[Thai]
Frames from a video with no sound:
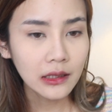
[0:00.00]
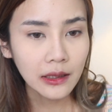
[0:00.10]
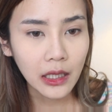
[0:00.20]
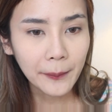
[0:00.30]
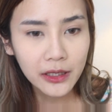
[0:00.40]

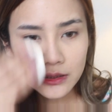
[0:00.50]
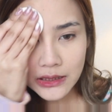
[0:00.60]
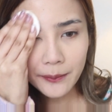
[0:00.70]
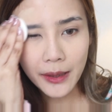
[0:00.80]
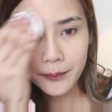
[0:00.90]
แล้วมันก็
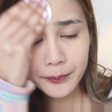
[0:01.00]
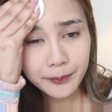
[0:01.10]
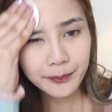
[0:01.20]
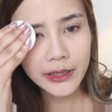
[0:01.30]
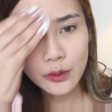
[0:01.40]
จะแบบ
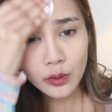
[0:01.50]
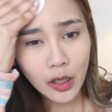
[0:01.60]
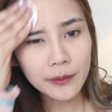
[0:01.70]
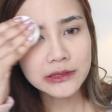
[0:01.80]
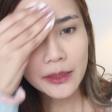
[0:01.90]
ผิวเรา
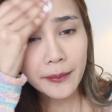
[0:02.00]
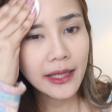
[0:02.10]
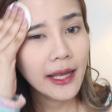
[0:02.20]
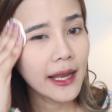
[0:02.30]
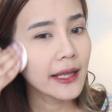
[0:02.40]
มันจะไม่
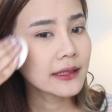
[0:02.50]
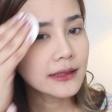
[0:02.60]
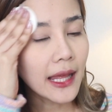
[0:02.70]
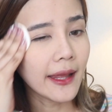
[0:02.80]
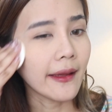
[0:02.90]
แห้ง
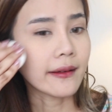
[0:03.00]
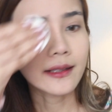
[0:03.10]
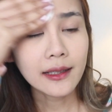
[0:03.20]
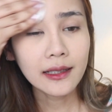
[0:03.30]
แตกนะ